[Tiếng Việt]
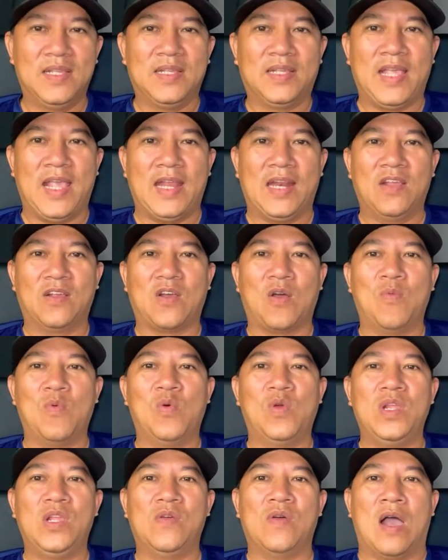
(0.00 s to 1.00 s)
nghe nói con
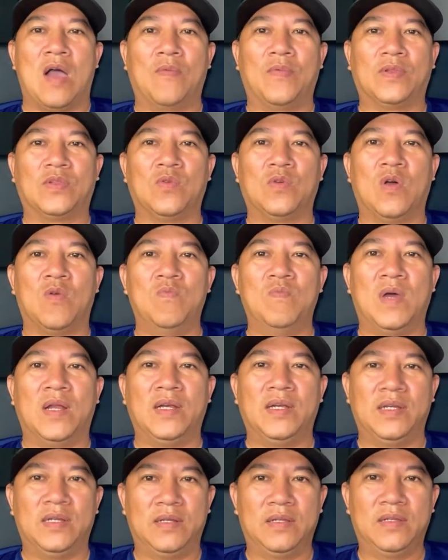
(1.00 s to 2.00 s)
muốn đi du học mà tôi gùng
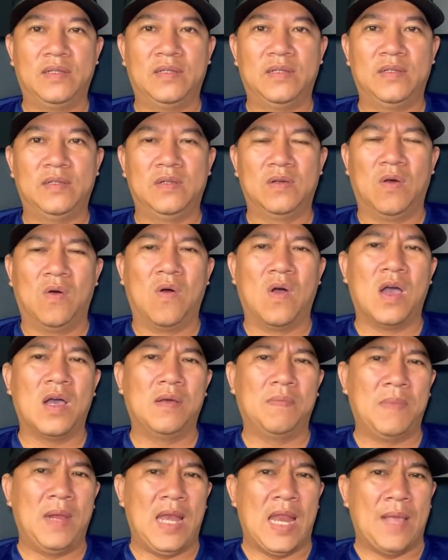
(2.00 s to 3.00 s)
mình ủa
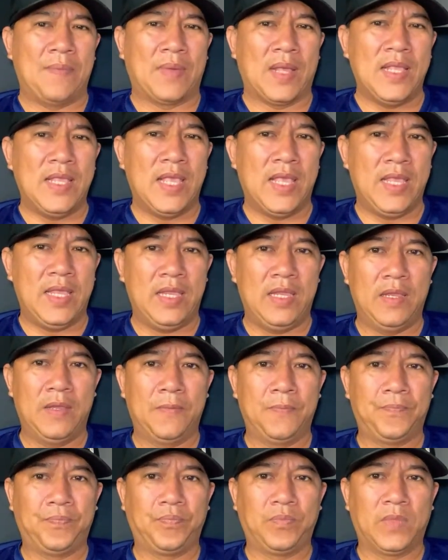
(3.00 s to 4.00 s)
mày làm cái gì
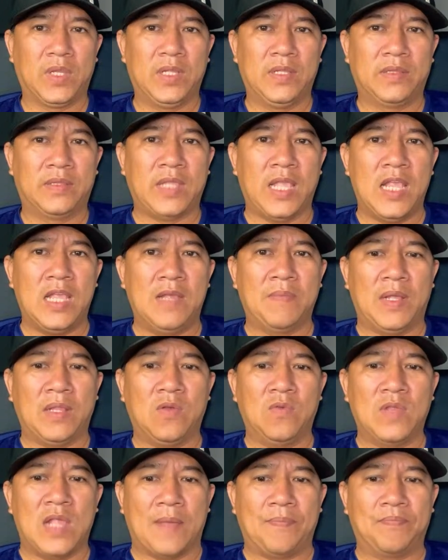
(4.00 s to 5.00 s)
tiền mày
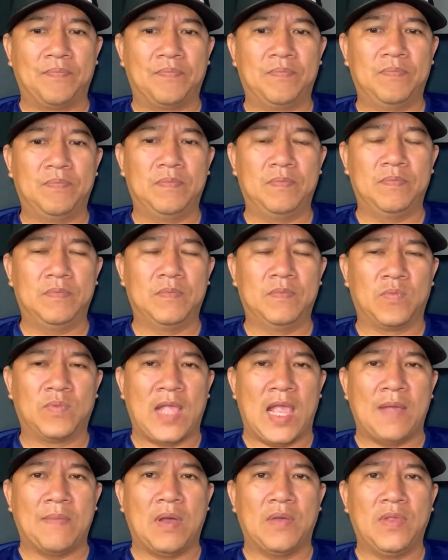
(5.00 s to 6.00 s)
thu nhập một
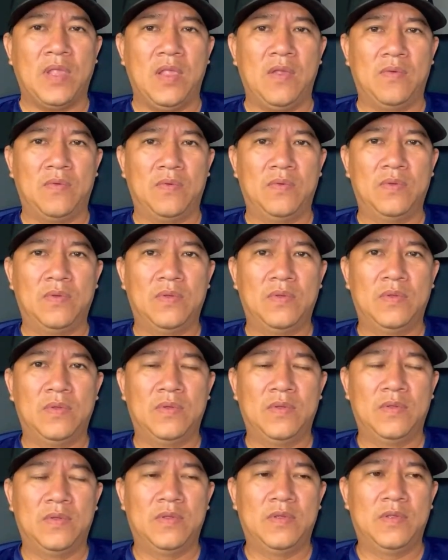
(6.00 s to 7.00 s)
tháng bao nhiêu
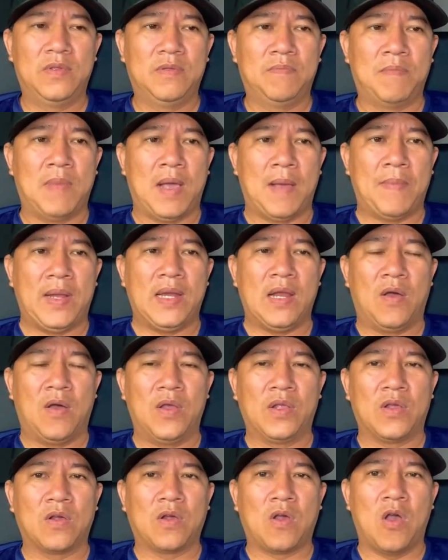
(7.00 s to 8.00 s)
mà mày
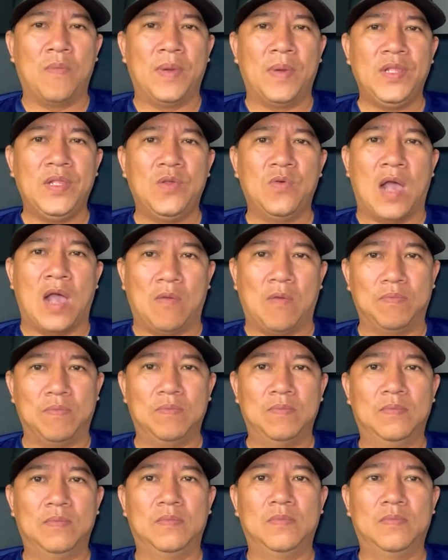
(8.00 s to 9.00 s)
đòi có con mày đi du
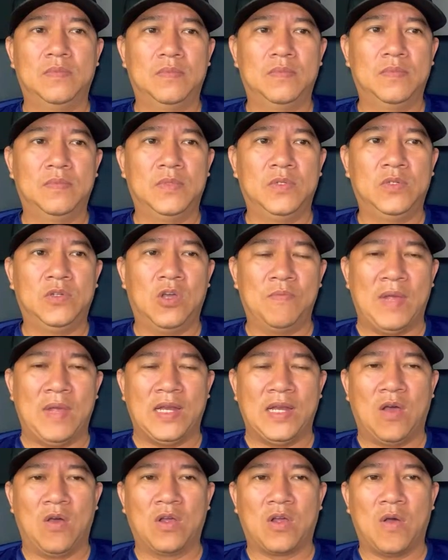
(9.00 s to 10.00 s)
học rồi mày
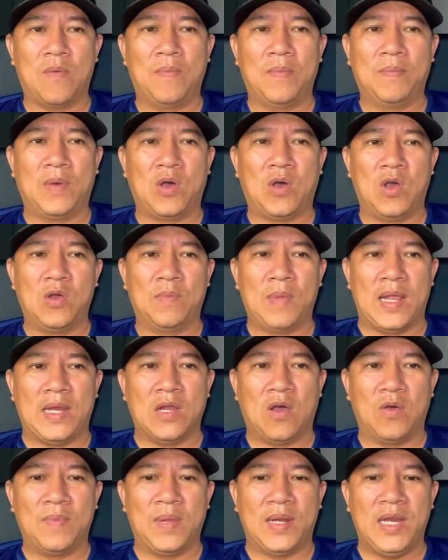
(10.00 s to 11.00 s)
đòi con rồi mày
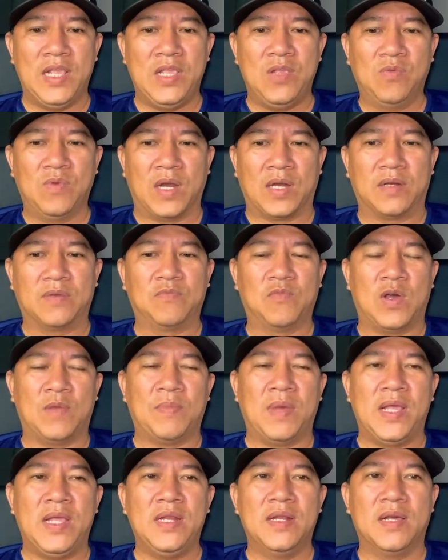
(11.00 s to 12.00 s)
đòi mày đi du lịch qua
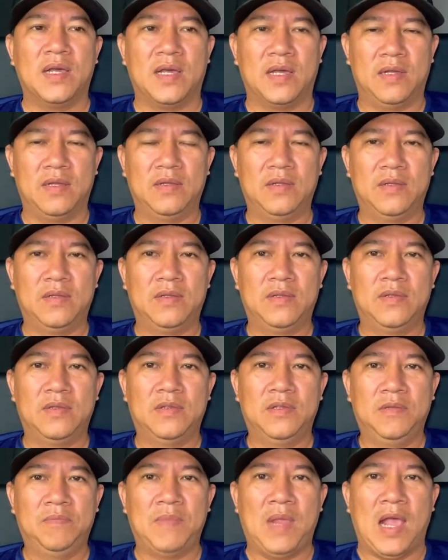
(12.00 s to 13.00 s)
mỹ nữa
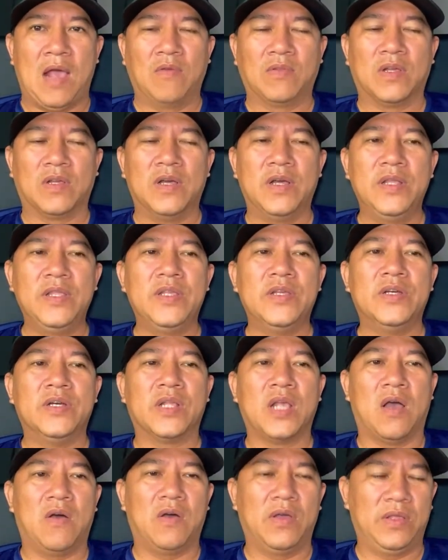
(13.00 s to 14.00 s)
mày ảo tưởng
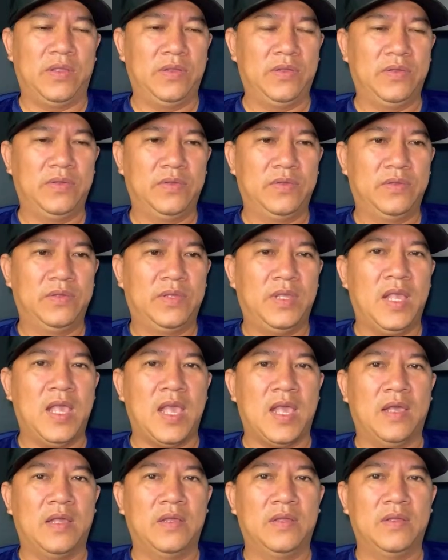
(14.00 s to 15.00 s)
vừa thôi
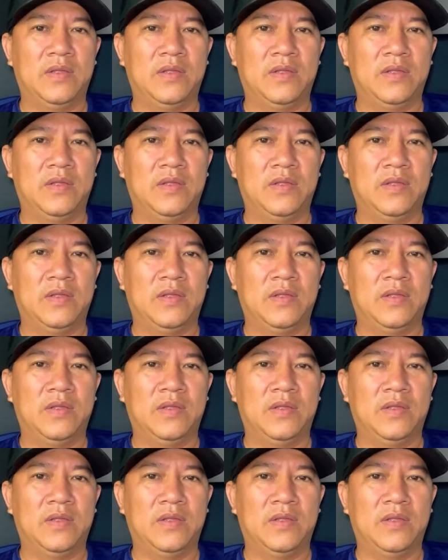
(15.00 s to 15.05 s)
nha